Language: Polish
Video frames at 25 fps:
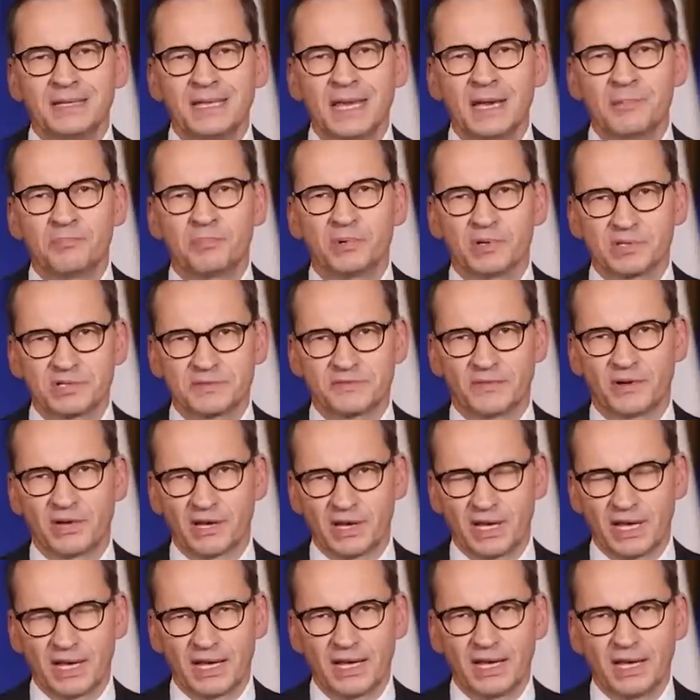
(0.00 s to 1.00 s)
Nie
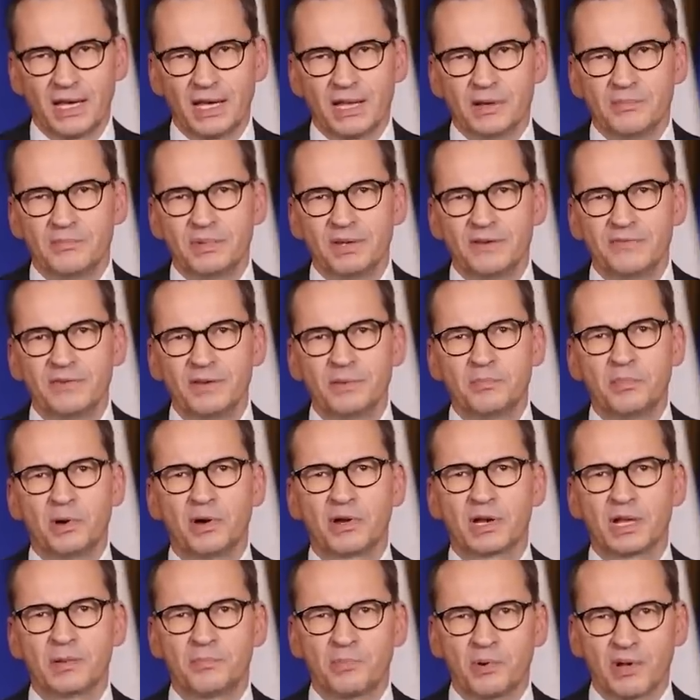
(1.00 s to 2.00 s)
pozwolę, by
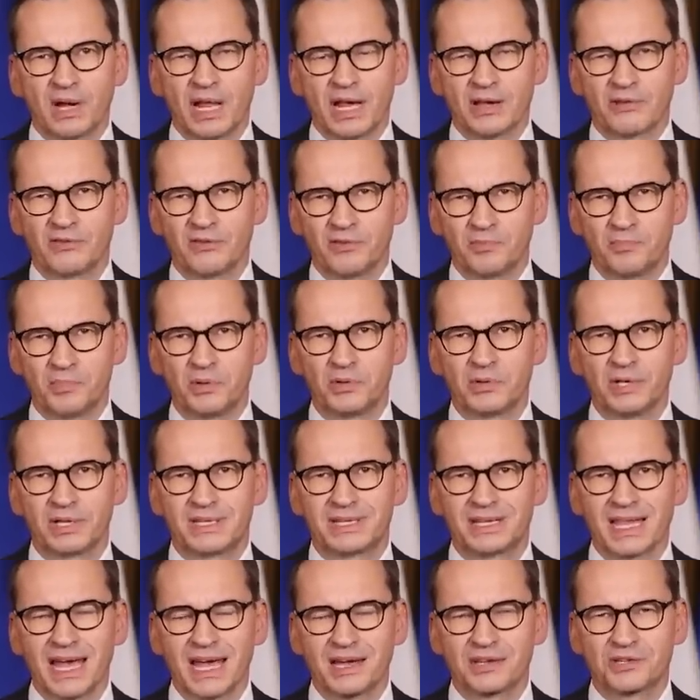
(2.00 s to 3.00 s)
wybory Polaków były
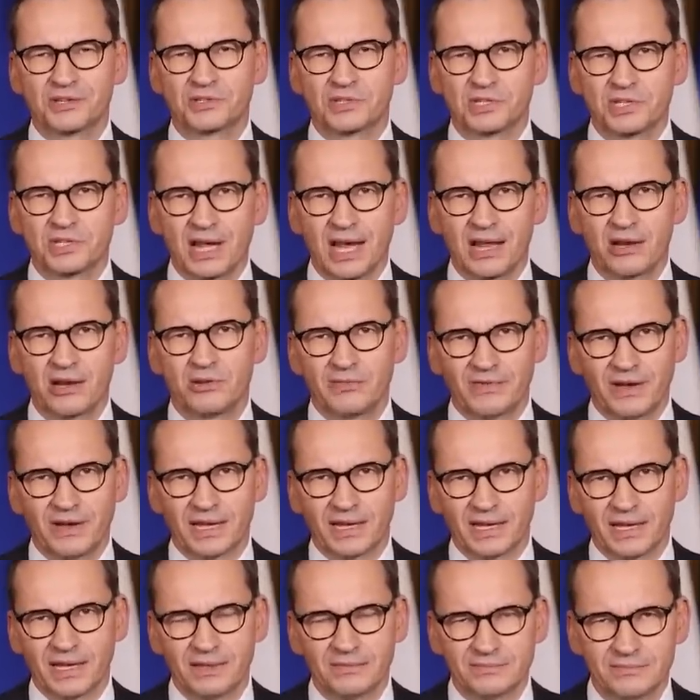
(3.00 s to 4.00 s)
tak
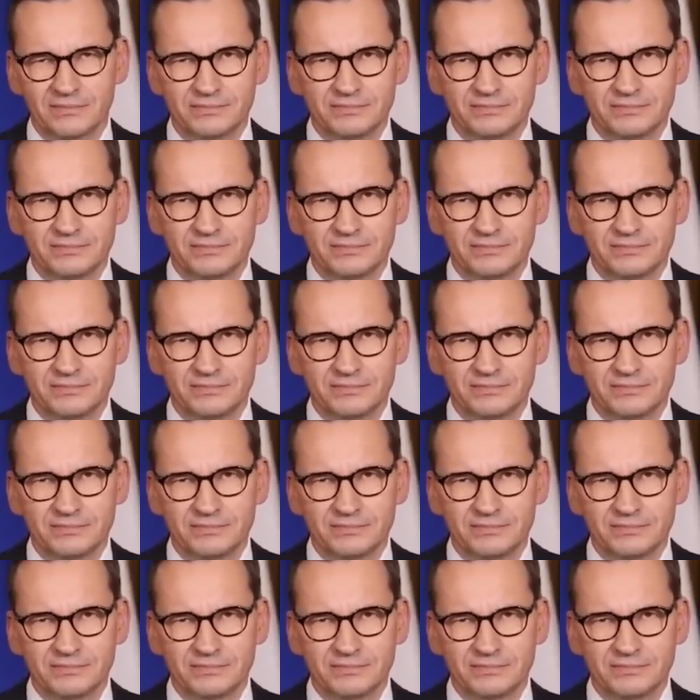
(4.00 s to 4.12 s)
szkalowane